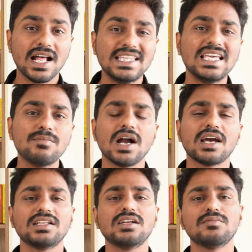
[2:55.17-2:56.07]

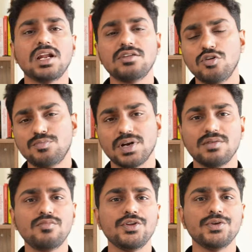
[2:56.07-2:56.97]
அதிகமாகிறத நம்மளால் நோட்
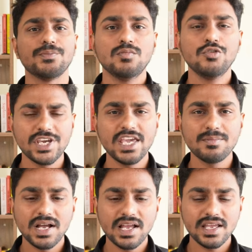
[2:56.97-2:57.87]
பண்ண முடியும்
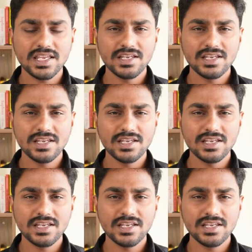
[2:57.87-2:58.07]
முக்கியமாக